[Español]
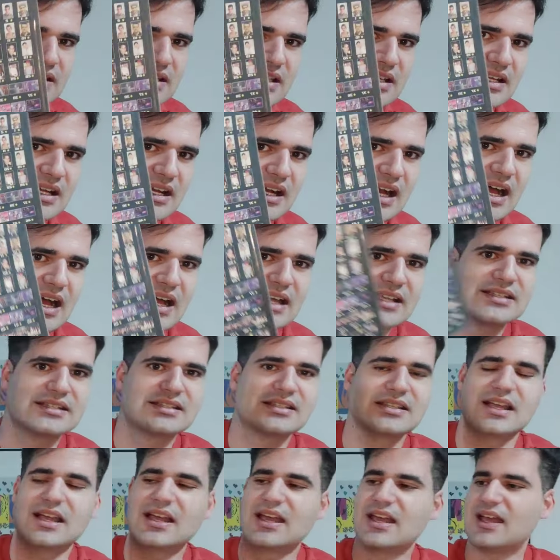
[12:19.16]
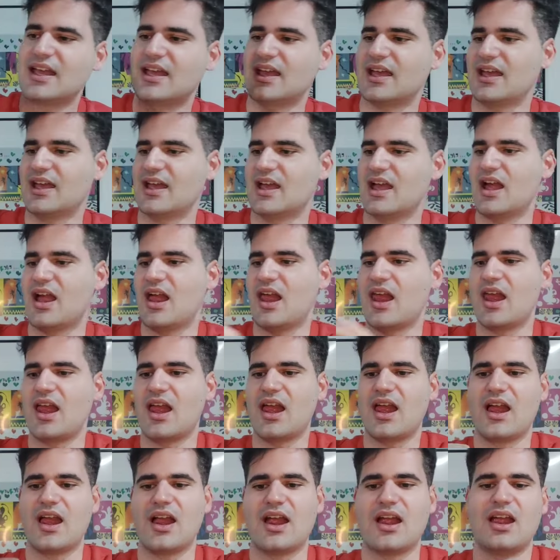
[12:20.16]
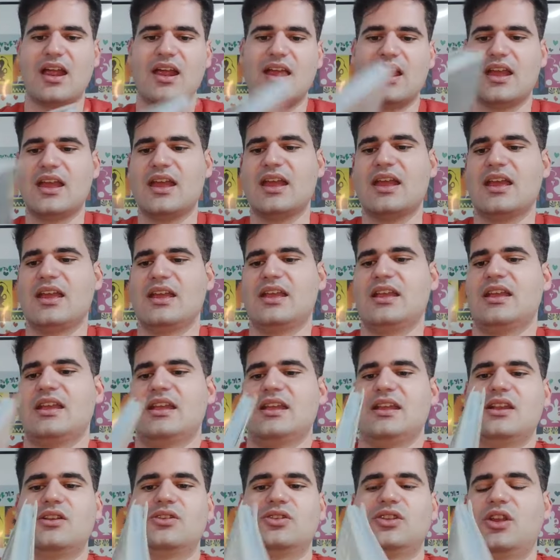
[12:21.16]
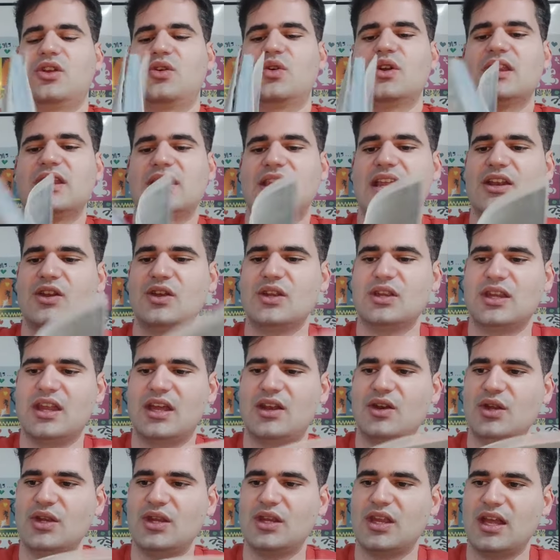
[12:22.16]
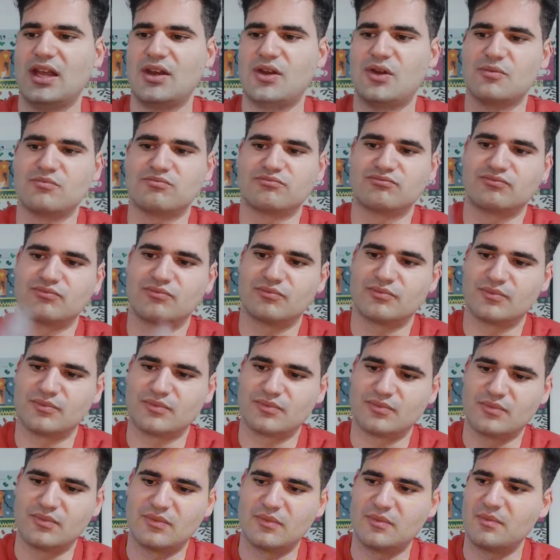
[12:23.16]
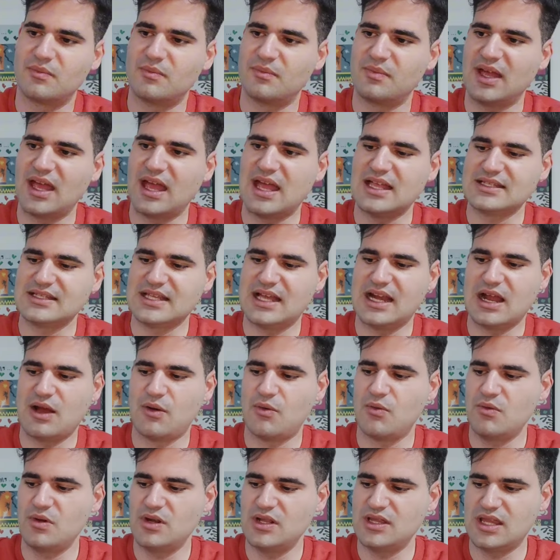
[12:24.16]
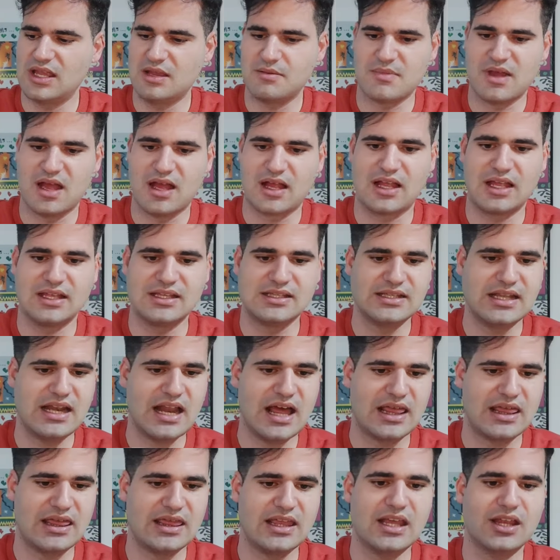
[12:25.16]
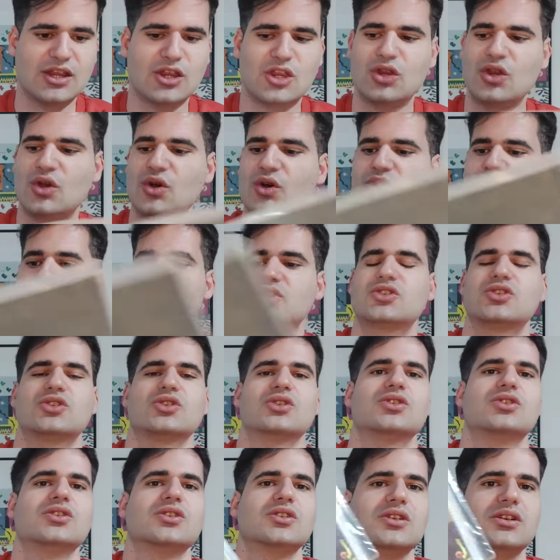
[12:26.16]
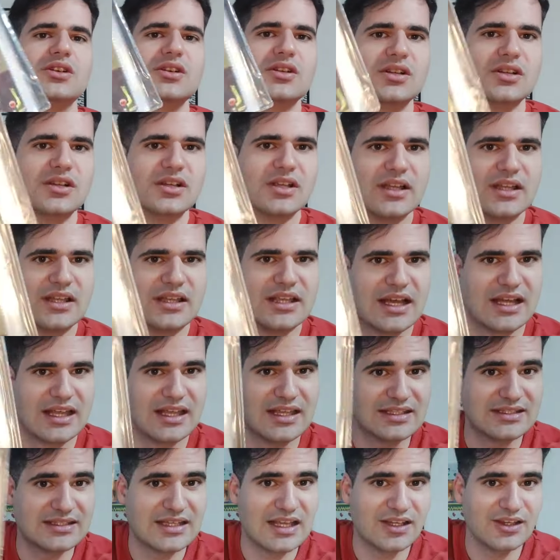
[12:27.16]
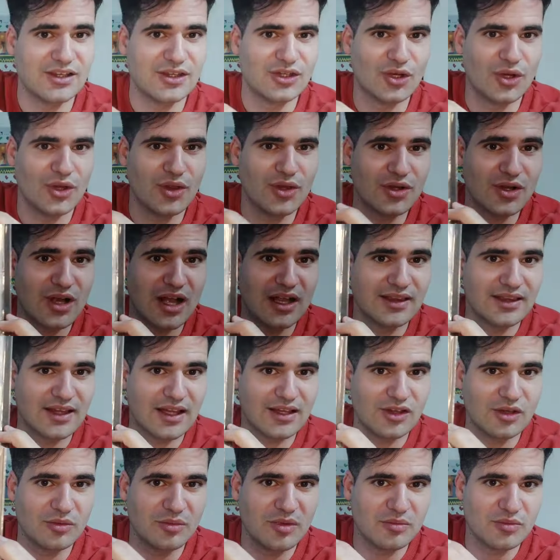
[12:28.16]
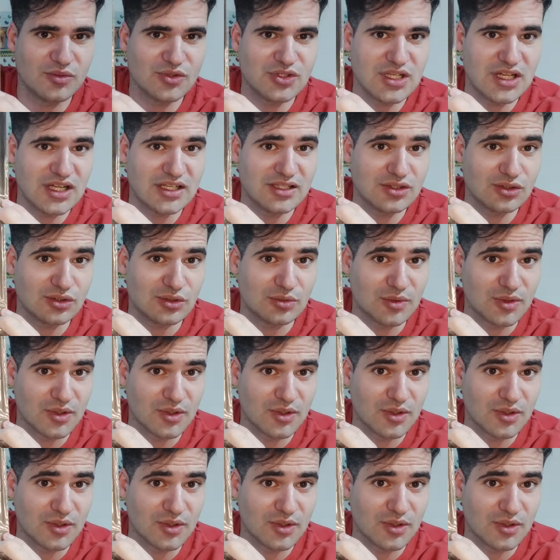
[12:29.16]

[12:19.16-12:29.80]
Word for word: chicas. Eh, y, lo tengo entero, entero, entero. ¿Ves? Hasta la última, que es la 108. Y aquí están todos cantando mi música es